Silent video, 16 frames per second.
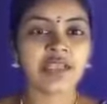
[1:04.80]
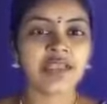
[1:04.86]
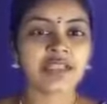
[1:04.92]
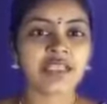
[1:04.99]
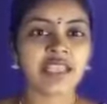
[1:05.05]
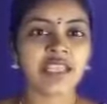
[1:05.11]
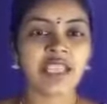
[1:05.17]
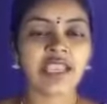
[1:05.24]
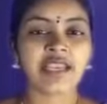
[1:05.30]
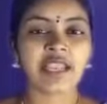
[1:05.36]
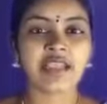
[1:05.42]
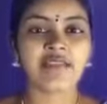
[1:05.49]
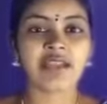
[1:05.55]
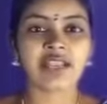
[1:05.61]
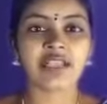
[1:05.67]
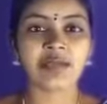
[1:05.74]
சிறிய
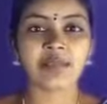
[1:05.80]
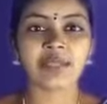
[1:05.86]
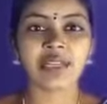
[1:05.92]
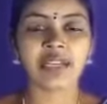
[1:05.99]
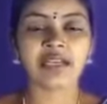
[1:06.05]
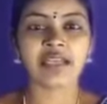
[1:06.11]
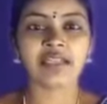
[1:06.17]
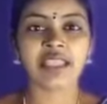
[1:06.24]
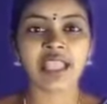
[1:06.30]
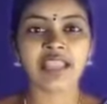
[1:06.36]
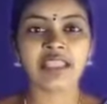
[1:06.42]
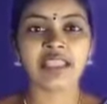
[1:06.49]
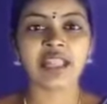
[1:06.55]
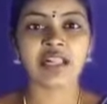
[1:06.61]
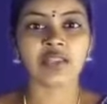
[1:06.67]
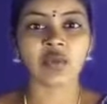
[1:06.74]
இடைவெளிக்கு பிறகு
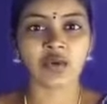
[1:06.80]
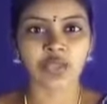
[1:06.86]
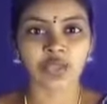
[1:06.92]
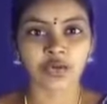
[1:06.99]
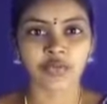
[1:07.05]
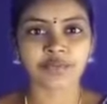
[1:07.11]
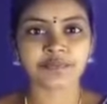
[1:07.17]
செய்திகள் தொடரும்